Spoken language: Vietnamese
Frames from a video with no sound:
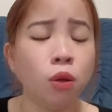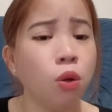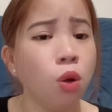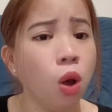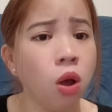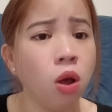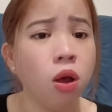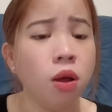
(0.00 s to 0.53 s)

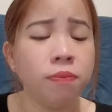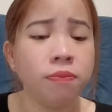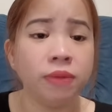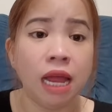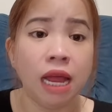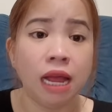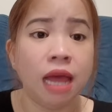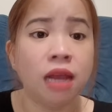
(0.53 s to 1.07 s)
có hôm
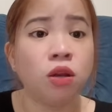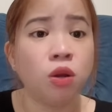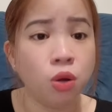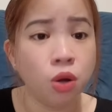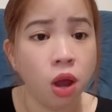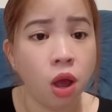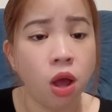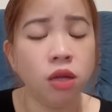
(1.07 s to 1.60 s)
thằng anh nó
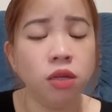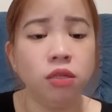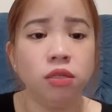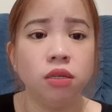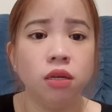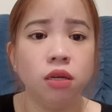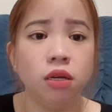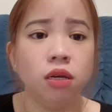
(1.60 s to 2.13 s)
đón
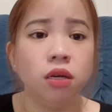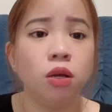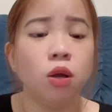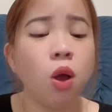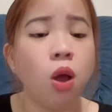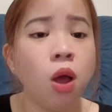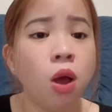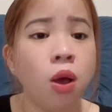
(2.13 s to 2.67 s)

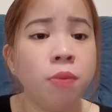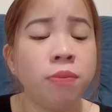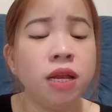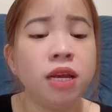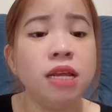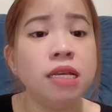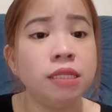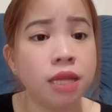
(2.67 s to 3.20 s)
có hôm nó
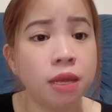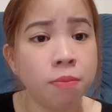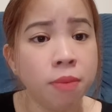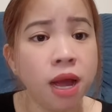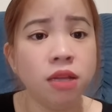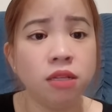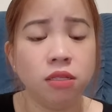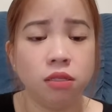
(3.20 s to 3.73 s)
đi xe
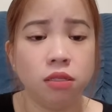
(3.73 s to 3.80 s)
bus